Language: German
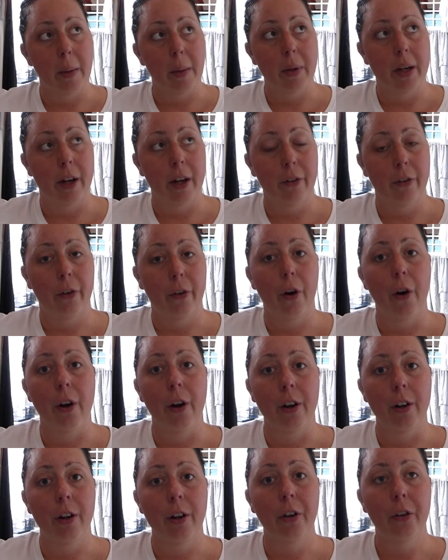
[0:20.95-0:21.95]
habe
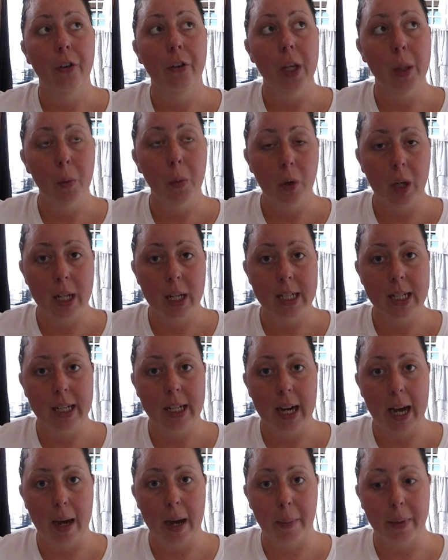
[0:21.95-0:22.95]
davon vier Monate
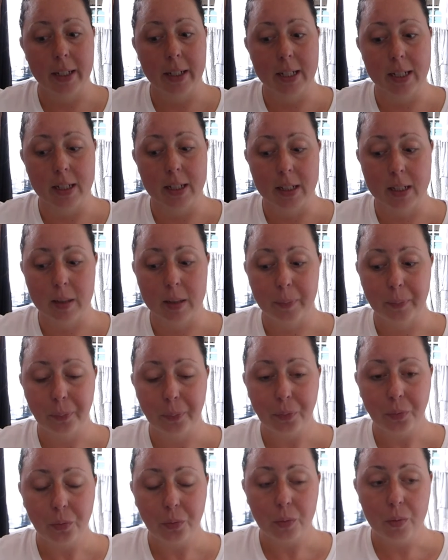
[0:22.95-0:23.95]
gearbeitet
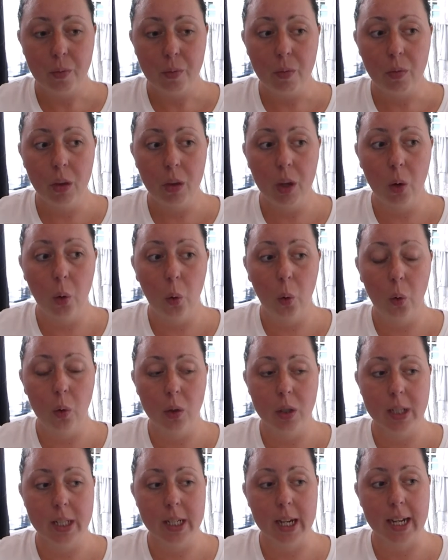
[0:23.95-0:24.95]

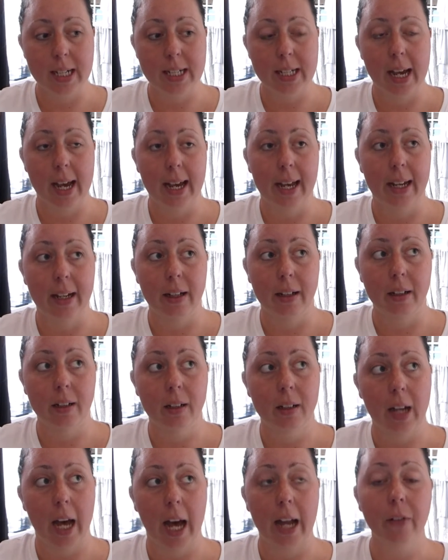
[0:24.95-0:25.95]
und hatte ein
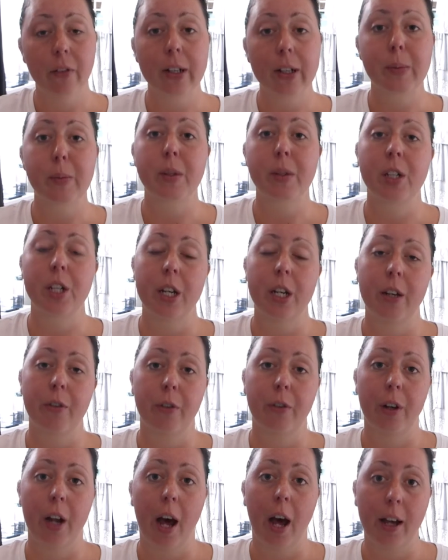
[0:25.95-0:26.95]
Anfangsbudget
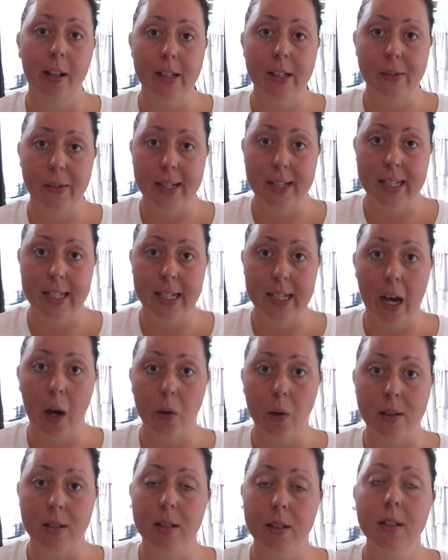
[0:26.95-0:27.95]
von
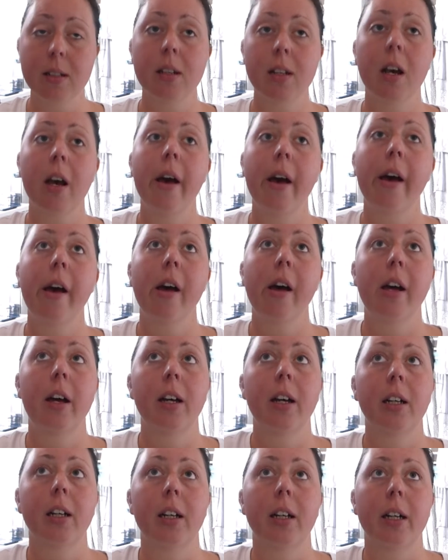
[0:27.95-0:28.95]
28.000
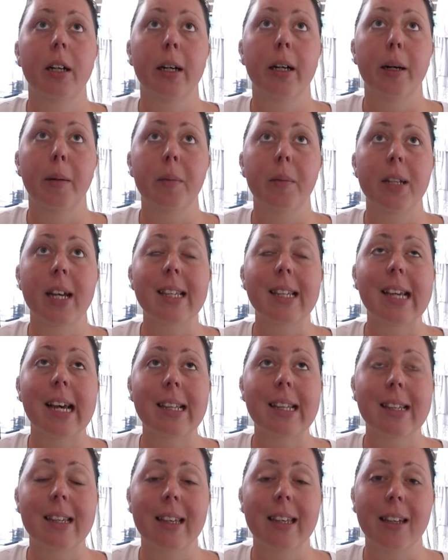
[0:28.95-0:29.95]
ähm, das
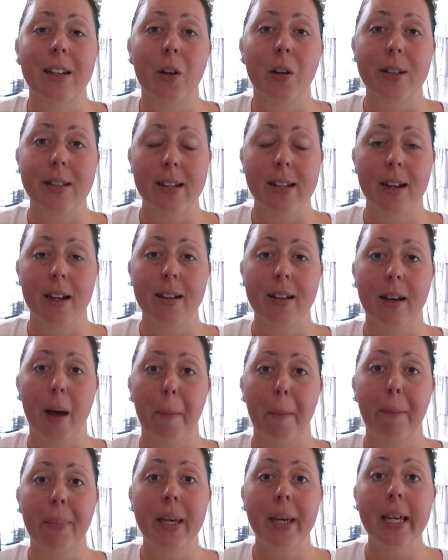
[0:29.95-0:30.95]
hat sich in Neuseeland
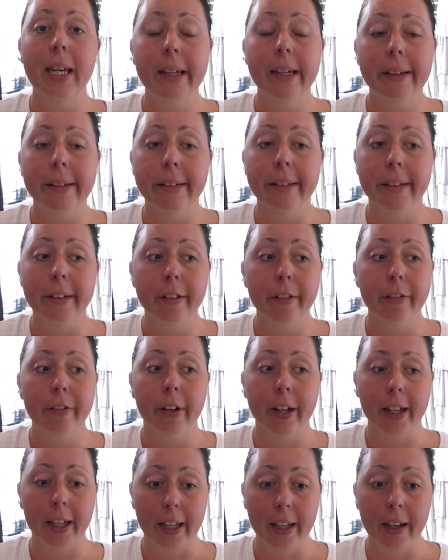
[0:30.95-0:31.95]
rapide
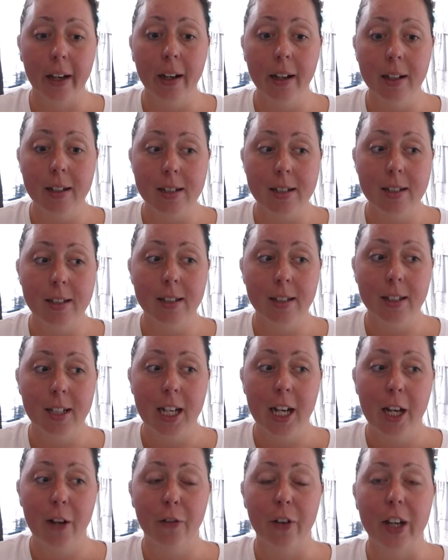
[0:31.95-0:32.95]
verringert,
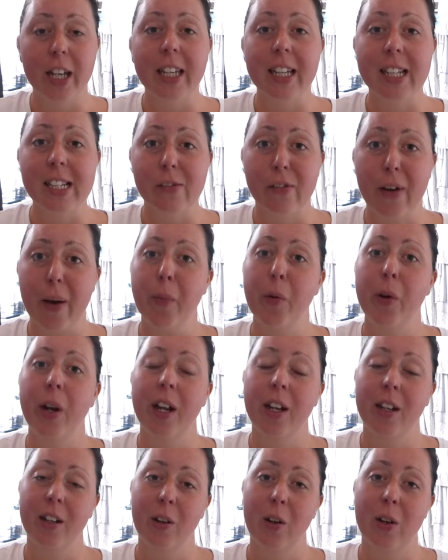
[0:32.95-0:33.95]
weil ich in zwei
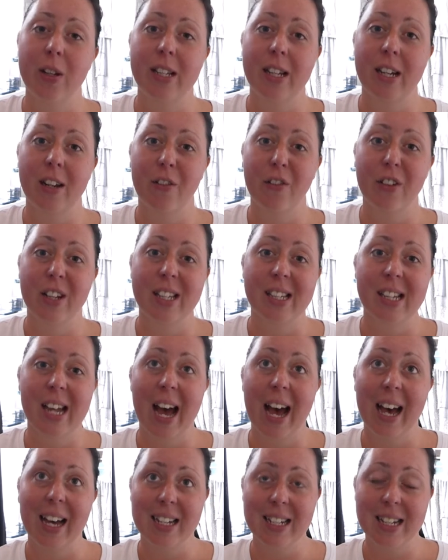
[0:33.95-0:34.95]
Monaten in Neuseeland fast
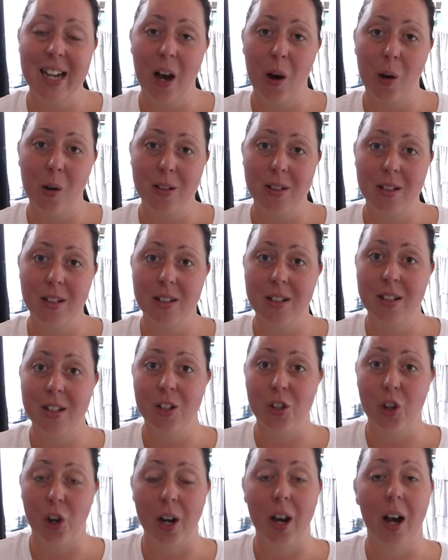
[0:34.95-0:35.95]
8000
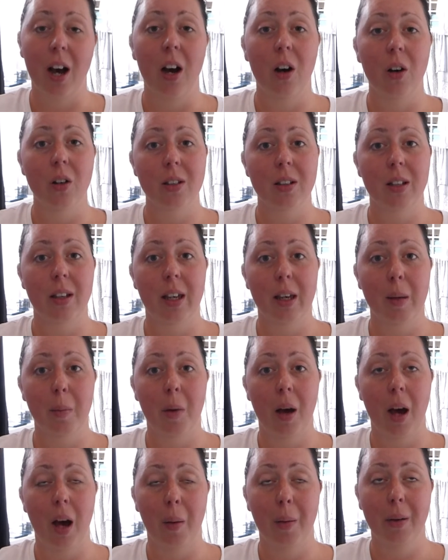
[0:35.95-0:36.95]
Dollar
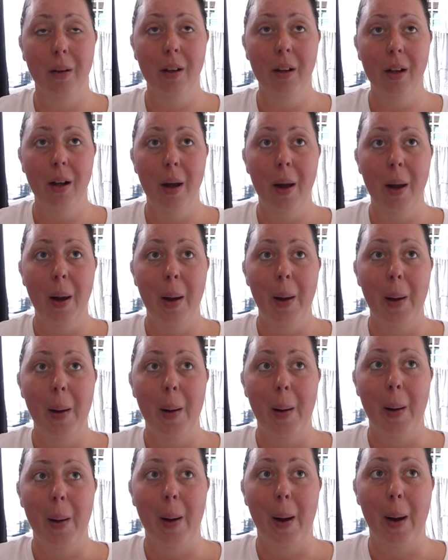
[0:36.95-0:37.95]
ausgegeben habe.
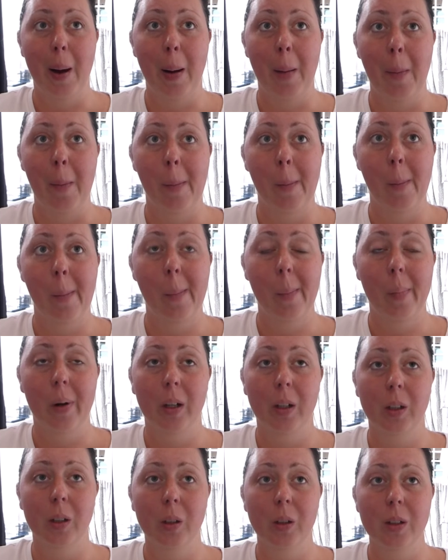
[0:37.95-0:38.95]
Ähm,
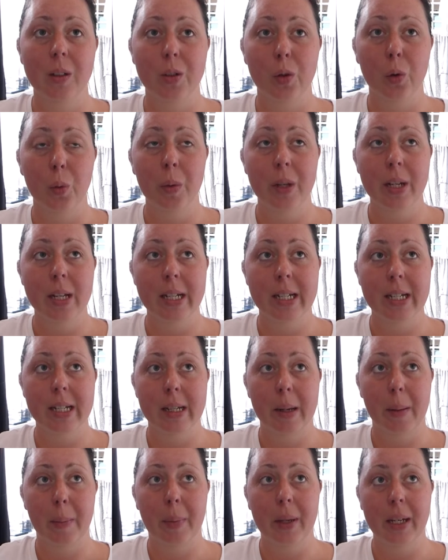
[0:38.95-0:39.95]
und somit
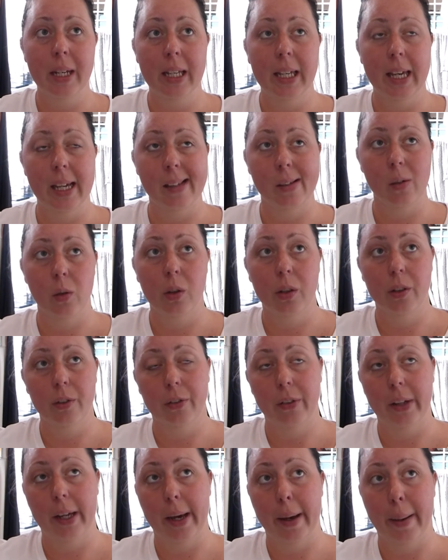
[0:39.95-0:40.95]
bin ich jetzt
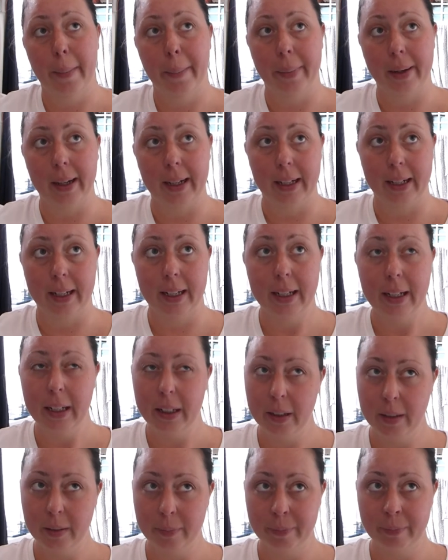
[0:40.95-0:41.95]
ungefähr bei
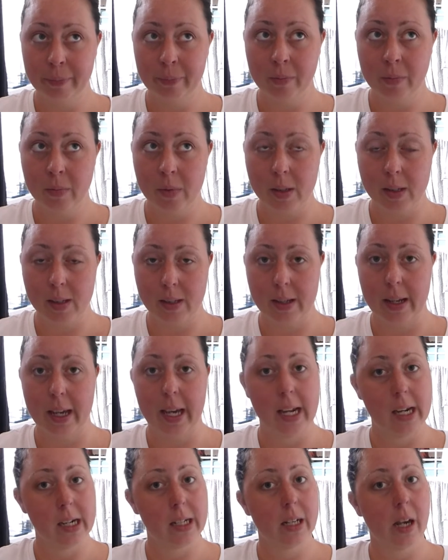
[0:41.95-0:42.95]

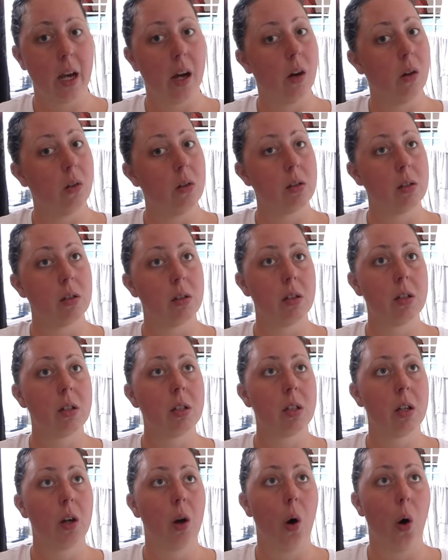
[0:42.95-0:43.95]

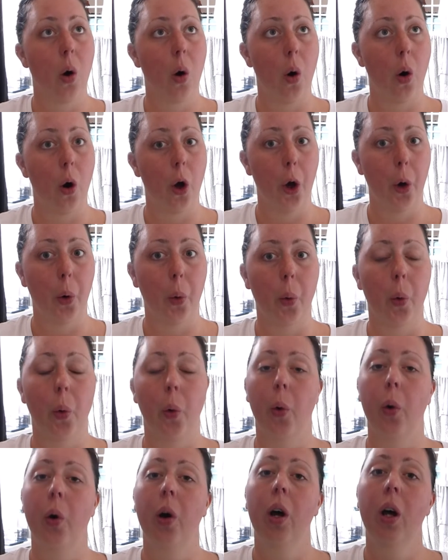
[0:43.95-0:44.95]
10.000
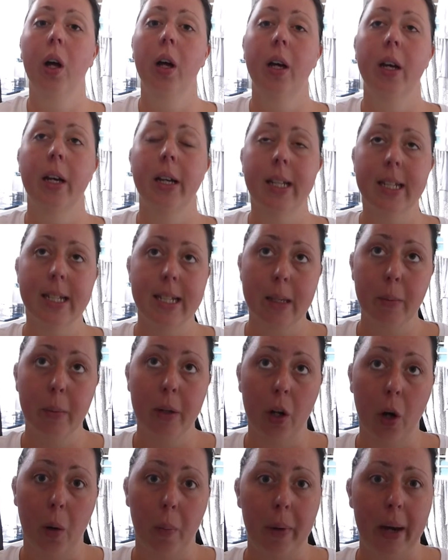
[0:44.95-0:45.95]
Euro, die mir
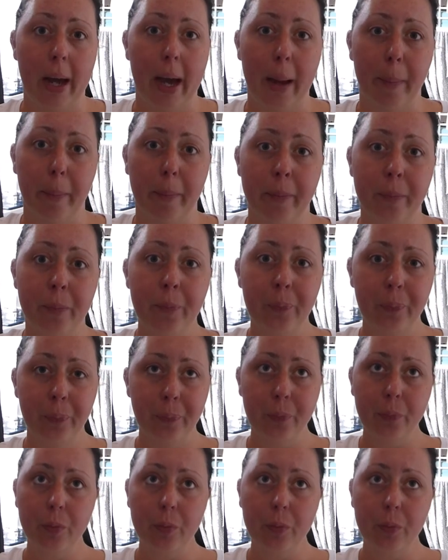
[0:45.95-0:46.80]
noch bleiben